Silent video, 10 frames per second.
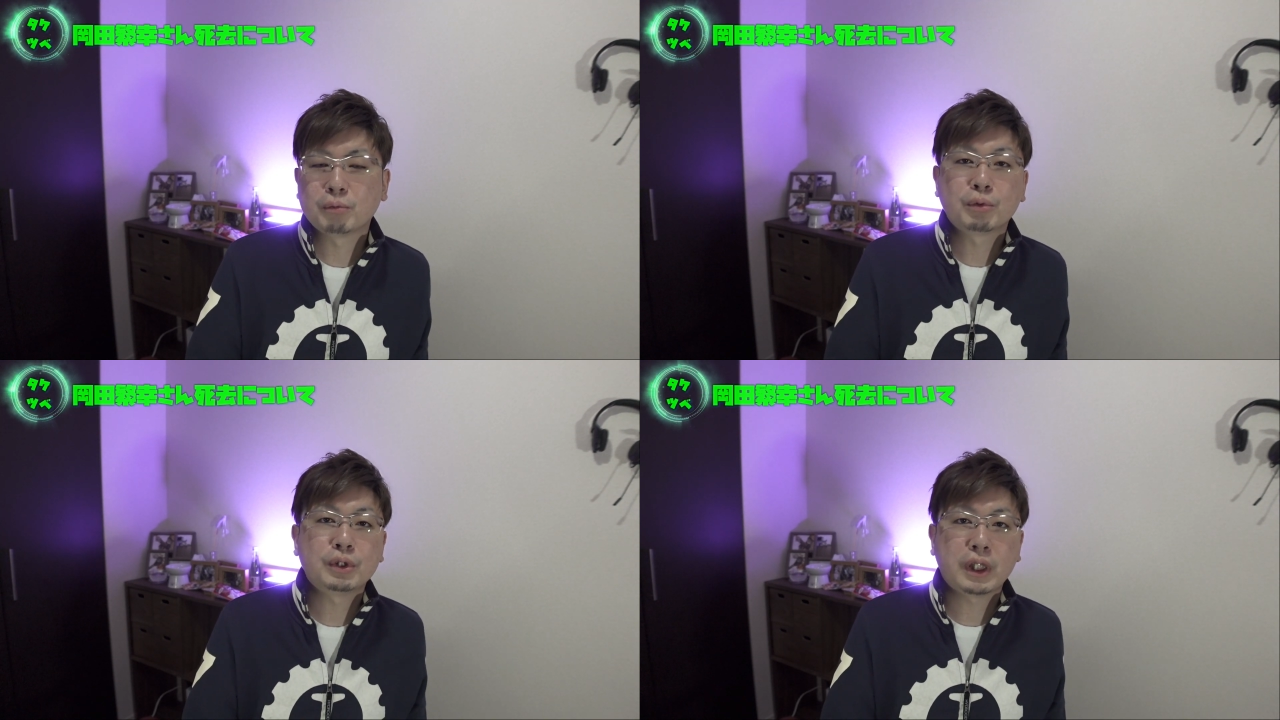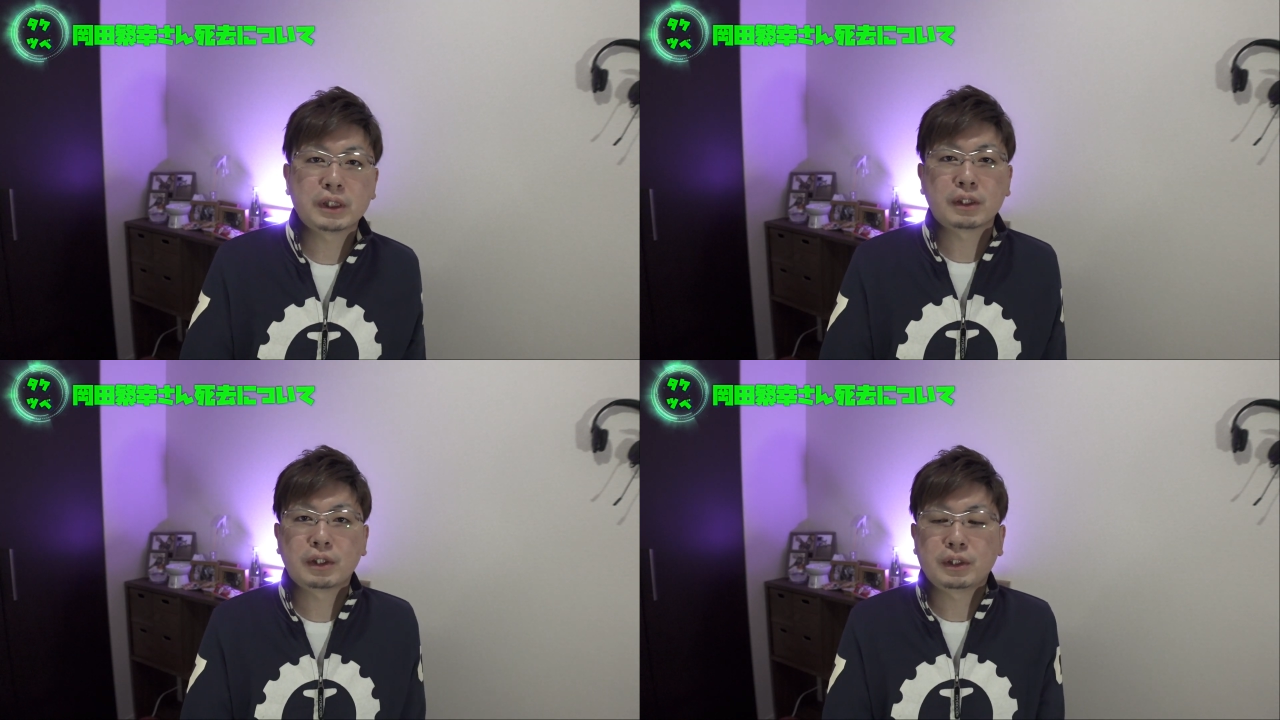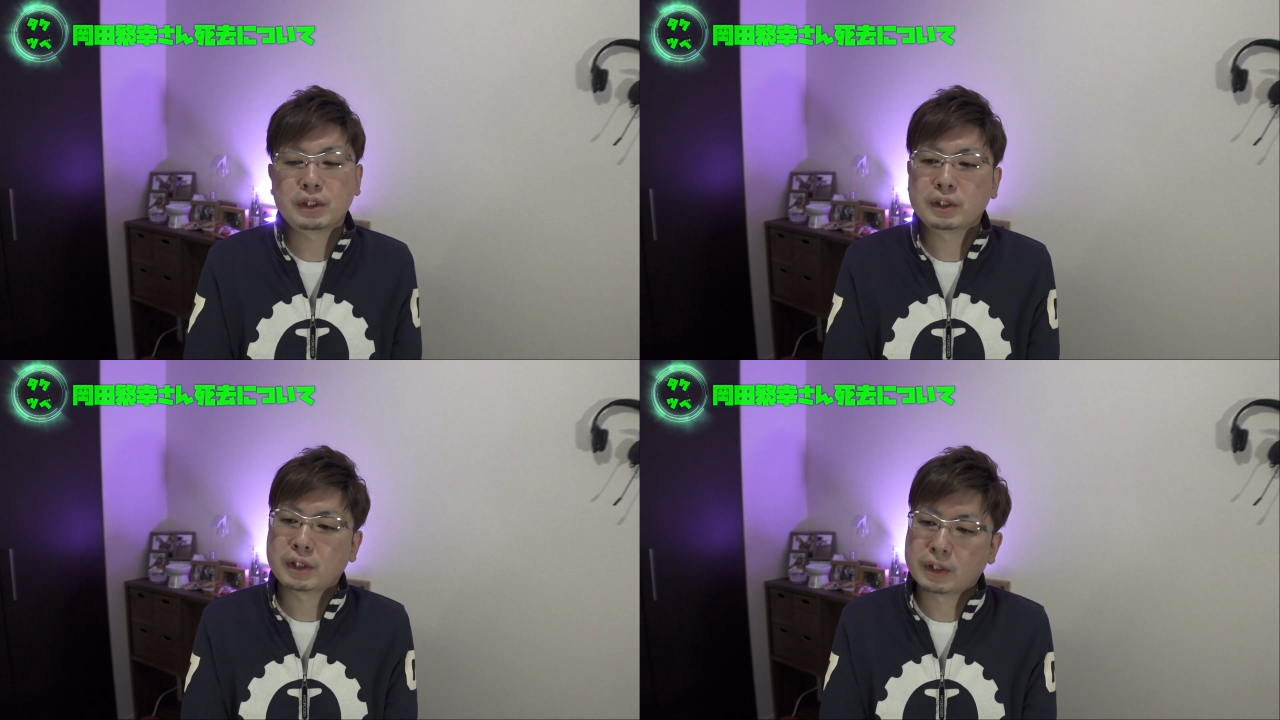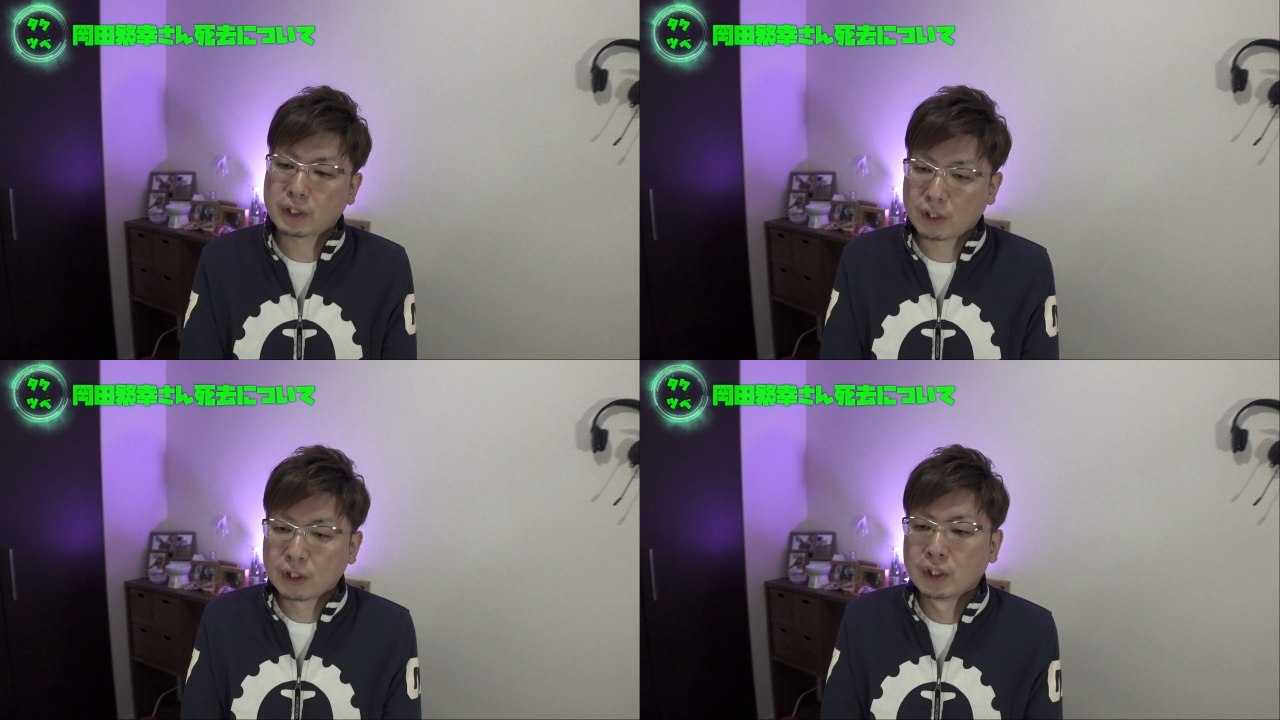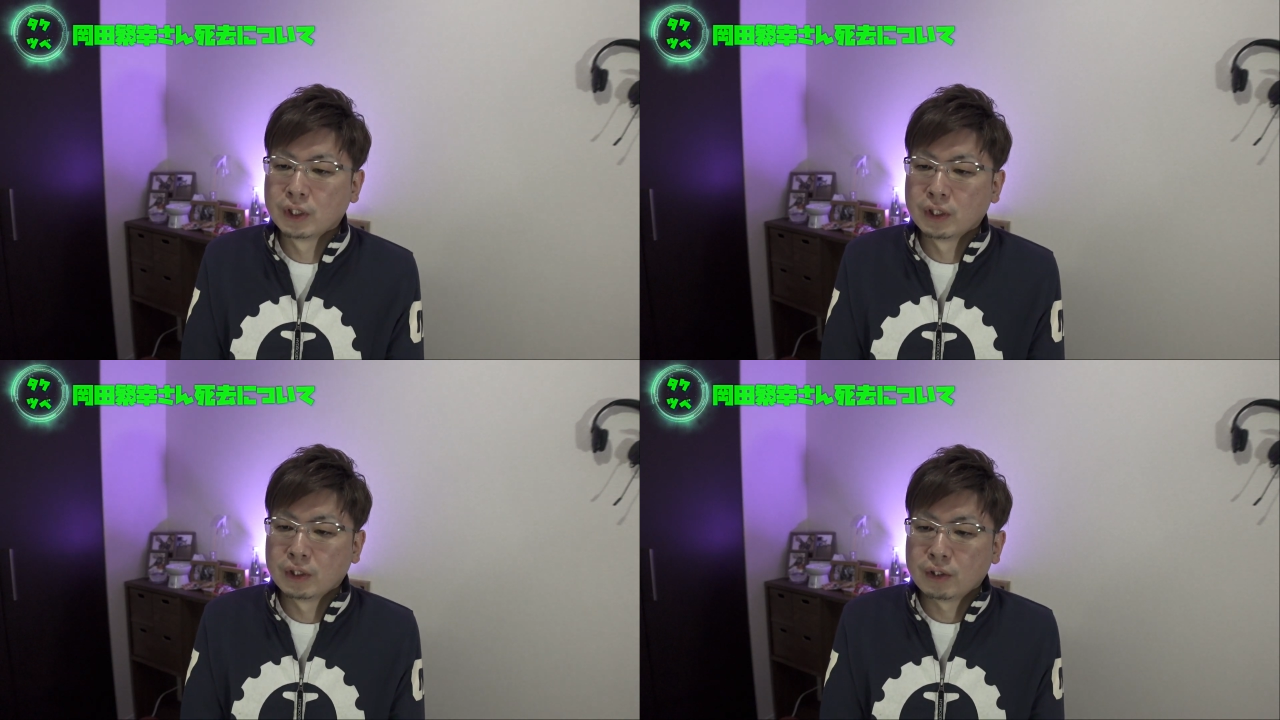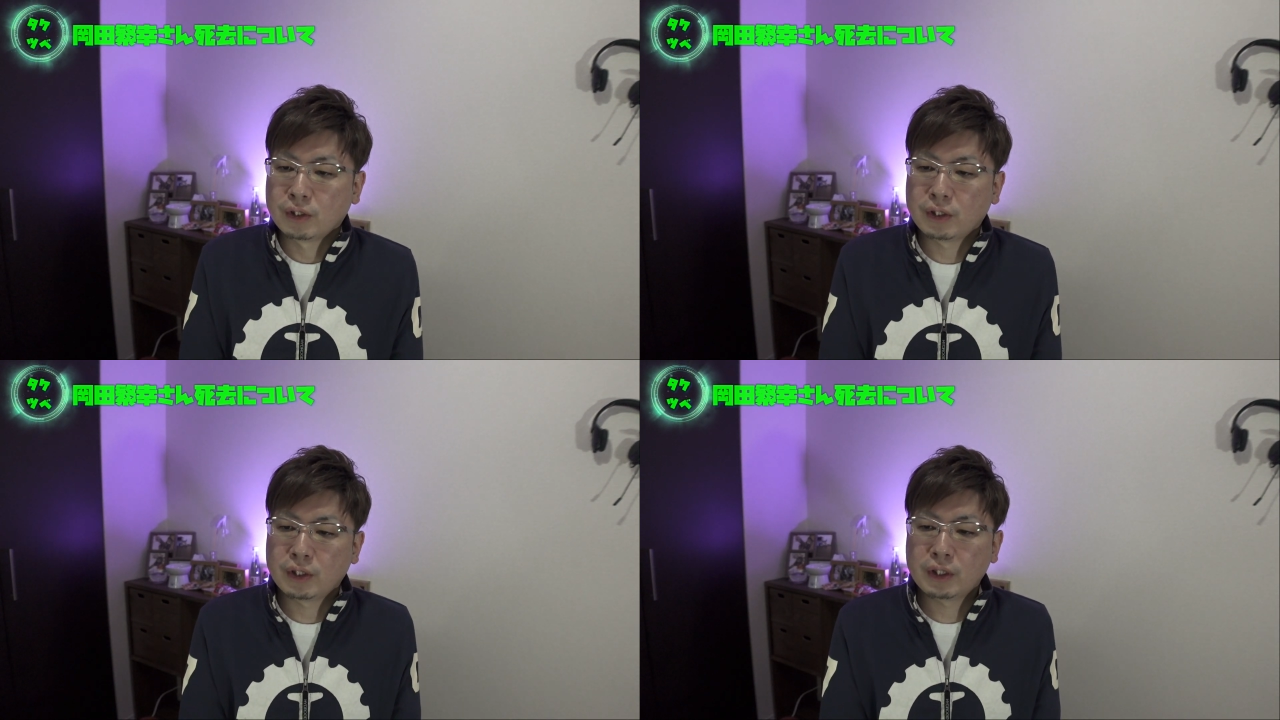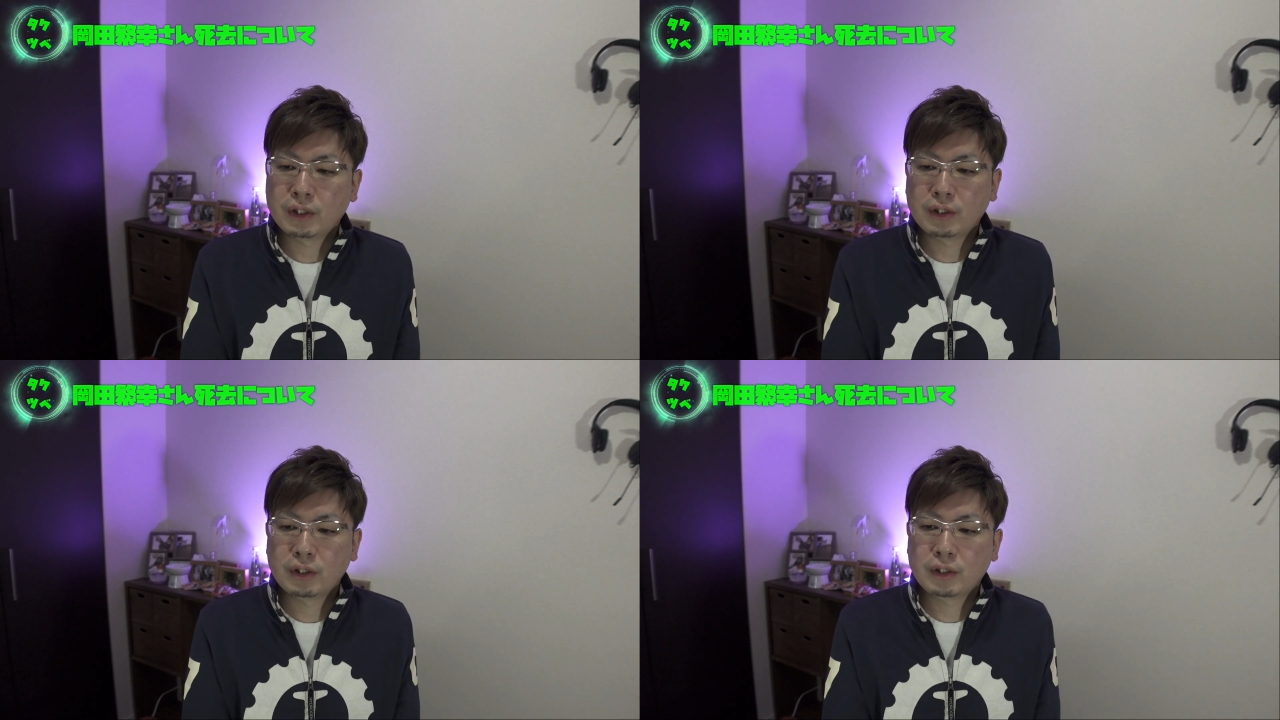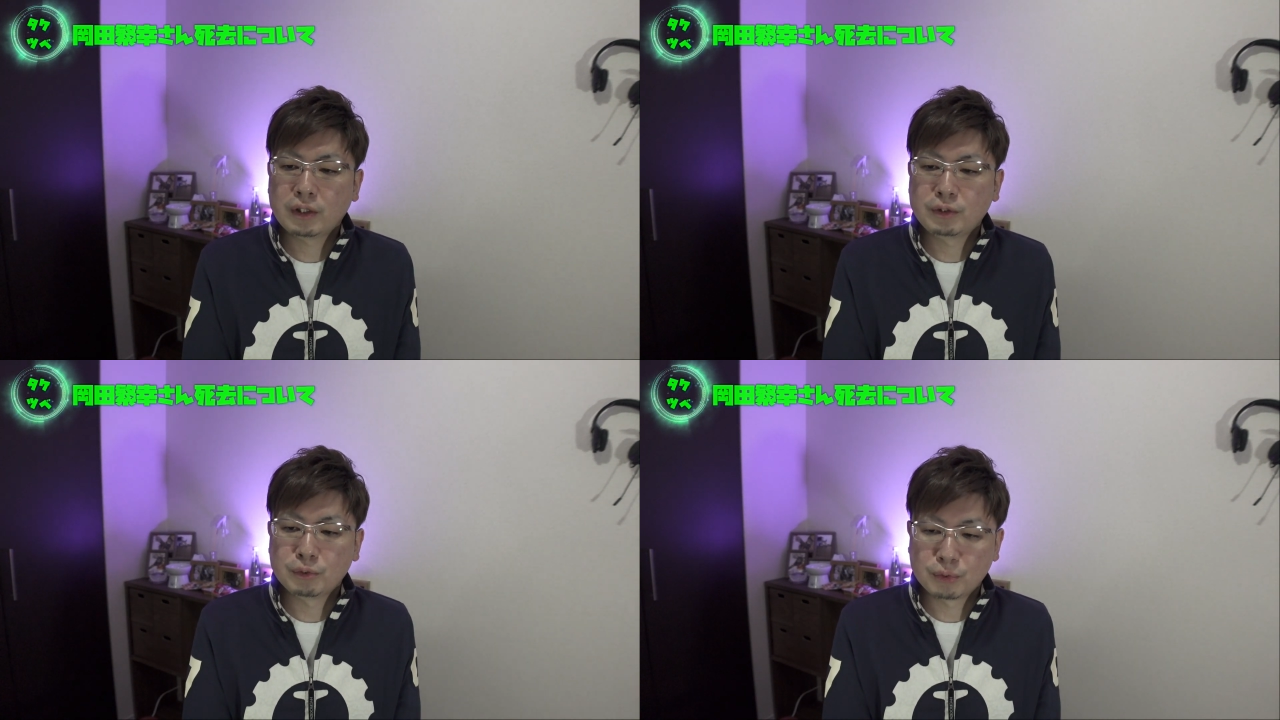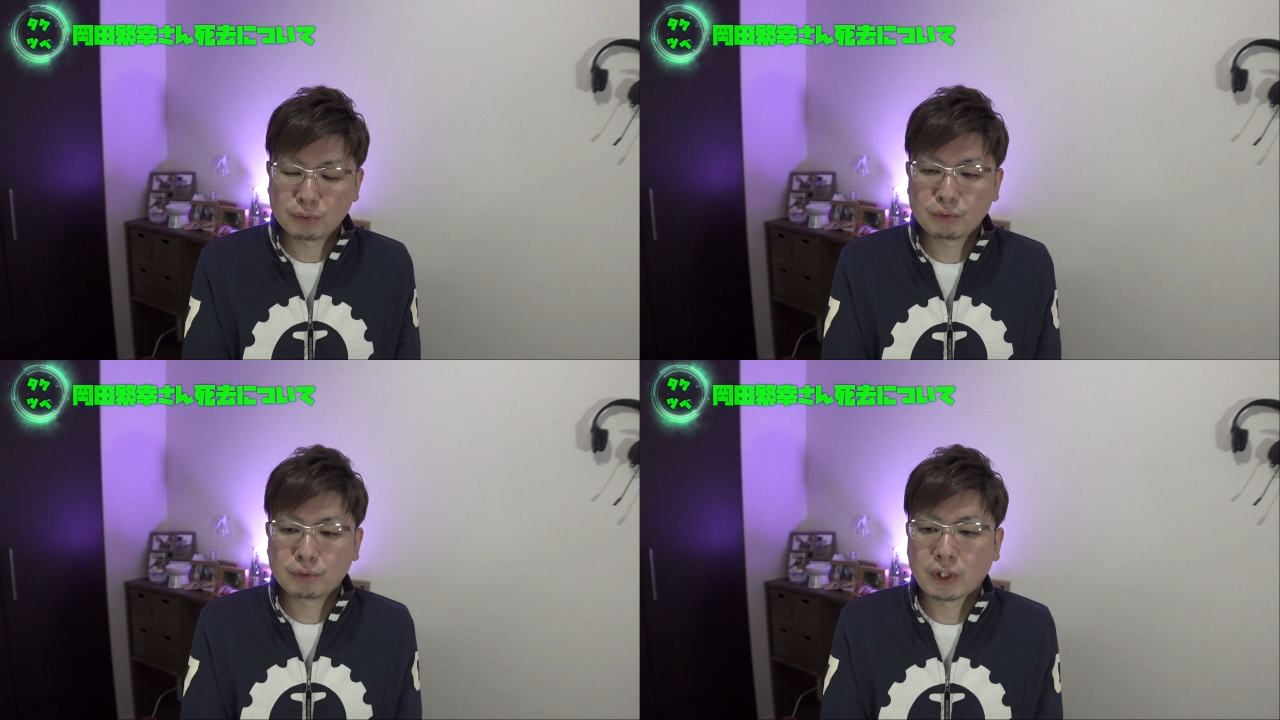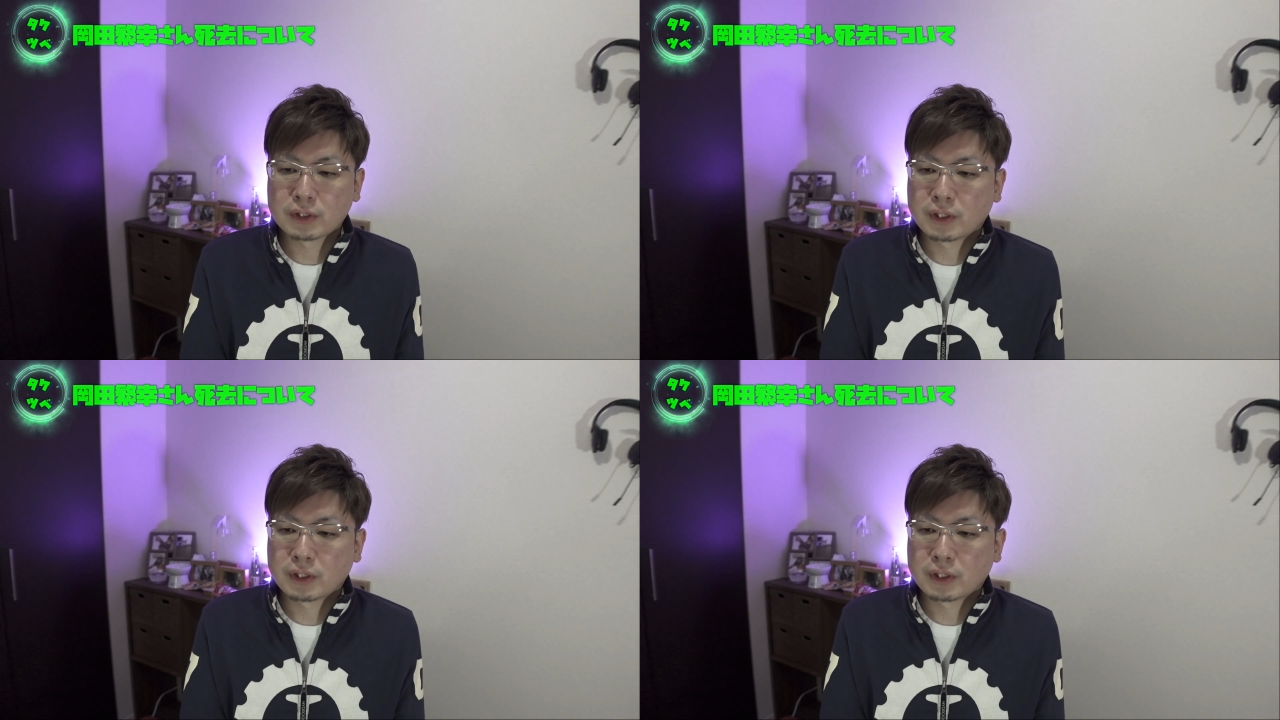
本当にね、残念な、ニュースだっ